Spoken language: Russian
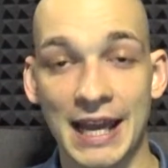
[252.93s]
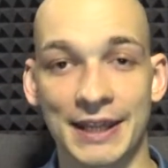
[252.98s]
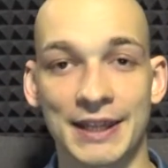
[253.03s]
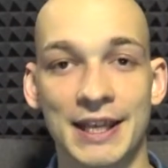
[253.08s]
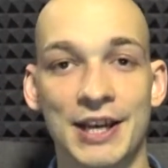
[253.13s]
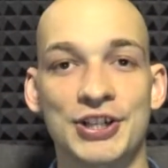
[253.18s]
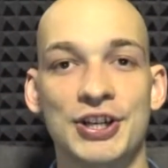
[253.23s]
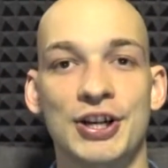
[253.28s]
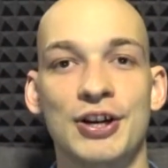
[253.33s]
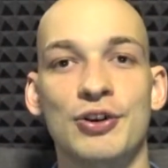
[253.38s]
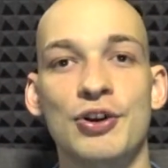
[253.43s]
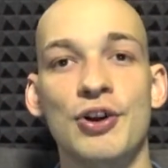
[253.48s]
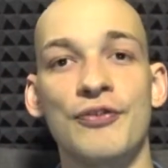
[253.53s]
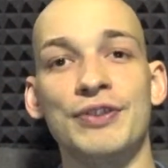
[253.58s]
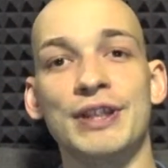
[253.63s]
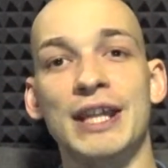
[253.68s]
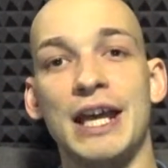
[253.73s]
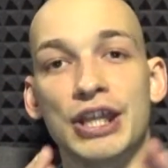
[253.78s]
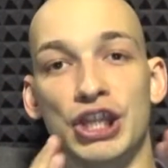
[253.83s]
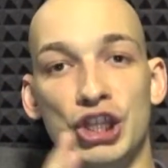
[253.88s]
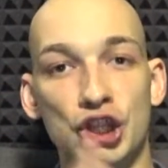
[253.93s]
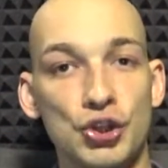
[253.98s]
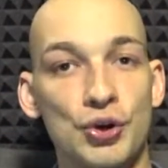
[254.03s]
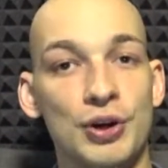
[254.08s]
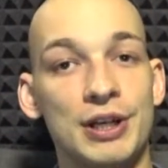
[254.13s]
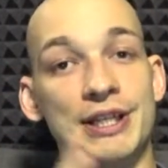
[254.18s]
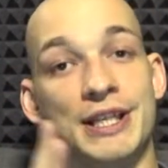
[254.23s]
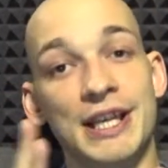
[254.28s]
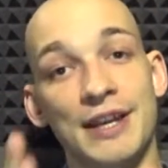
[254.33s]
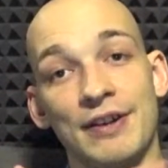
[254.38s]
Наша кровь на
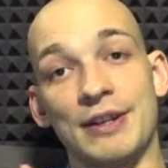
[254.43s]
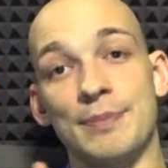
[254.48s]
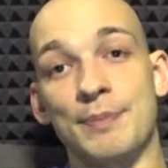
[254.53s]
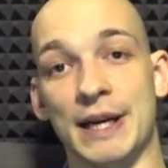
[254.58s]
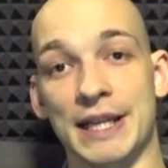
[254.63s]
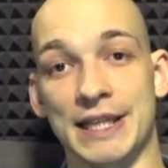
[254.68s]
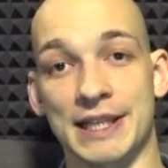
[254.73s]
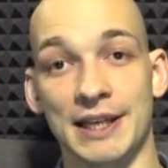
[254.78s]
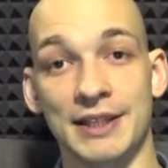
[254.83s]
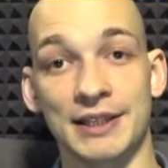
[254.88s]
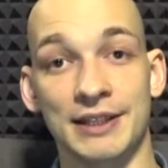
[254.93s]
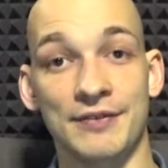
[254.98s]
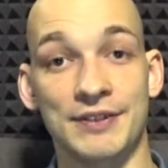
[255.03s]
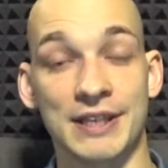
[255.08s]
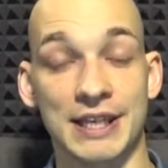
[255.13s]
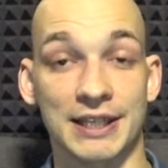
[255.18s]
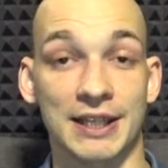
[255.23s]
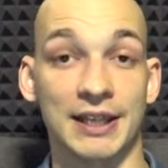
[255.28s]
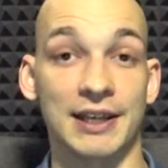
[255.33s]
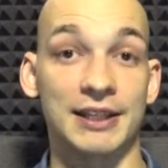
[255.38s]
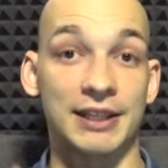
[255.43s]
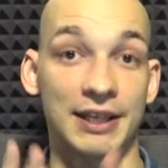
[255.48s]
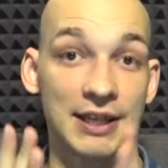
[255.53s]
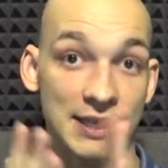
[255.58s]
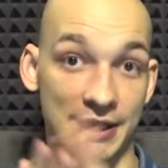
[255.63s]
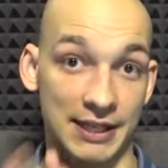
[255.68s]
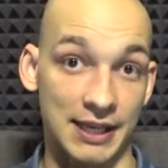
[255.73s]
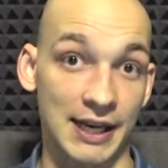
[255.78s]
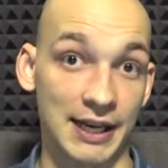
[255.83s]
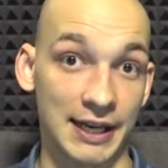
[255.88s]
0,9% состоит
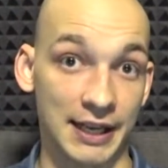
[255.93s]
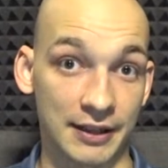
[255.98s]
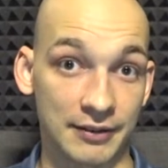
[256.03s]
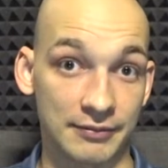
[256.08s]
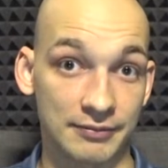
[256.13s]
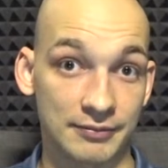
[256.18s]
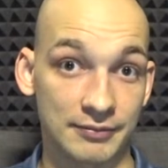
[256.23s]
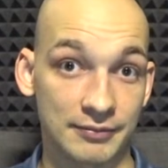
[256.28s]
из солей.